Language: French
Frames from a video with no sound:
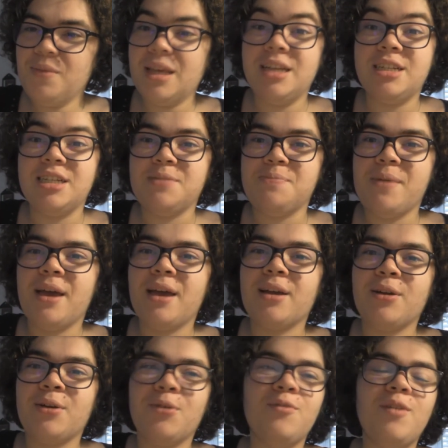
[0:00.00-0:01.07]
et j'espère
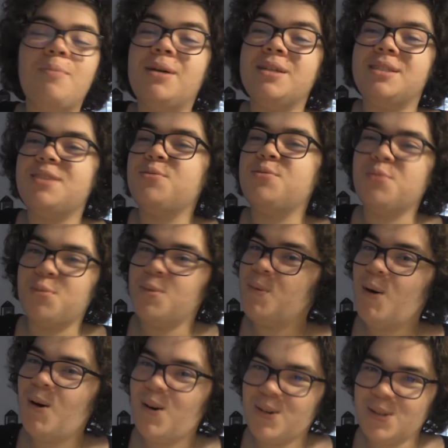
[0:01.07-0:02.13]
qu'on va passer de bons
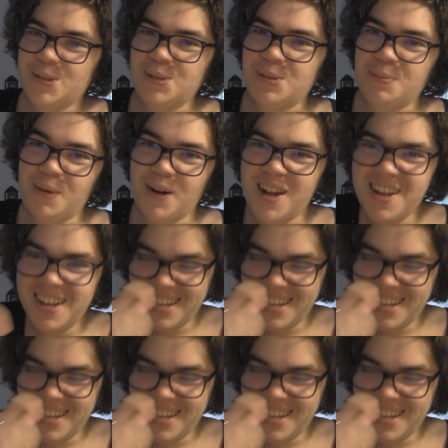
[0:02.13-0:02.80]
moments ensemble.